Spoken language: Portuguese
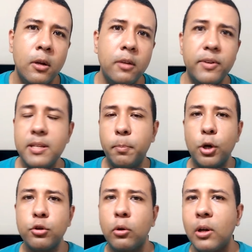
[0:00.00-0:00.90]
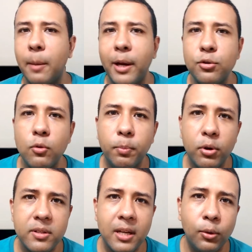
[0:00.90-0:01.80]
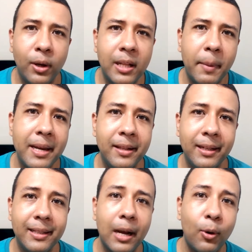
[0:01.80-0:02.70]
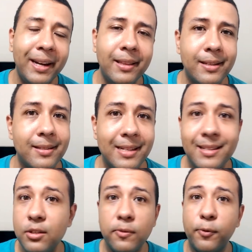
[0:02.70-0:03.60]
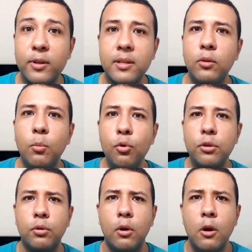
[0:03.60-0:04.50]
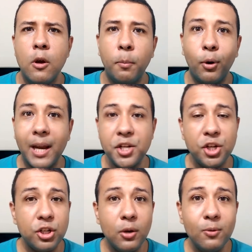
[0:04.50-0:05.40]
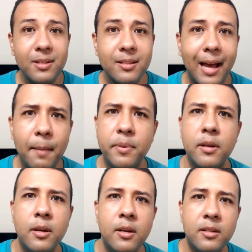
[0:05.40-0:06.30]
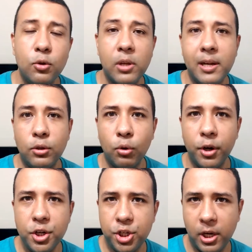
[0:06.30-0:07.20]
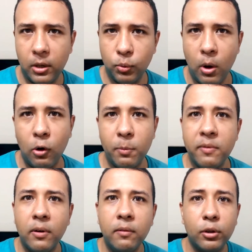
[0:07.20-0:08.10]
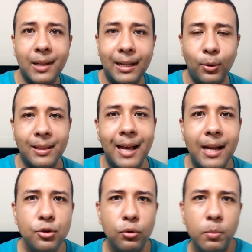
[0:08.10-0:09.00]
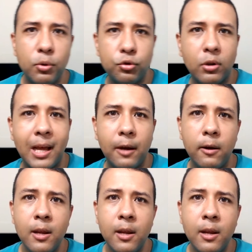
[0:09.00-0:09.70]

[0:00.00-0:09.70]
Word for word: E você pode colocar mais 1% aí da Marina, que dá 46. Isso forçando muito, porque a gente não sabe se os eleitores de Geraldo Alckmin vão votar no Haddad ou no Bolsonaro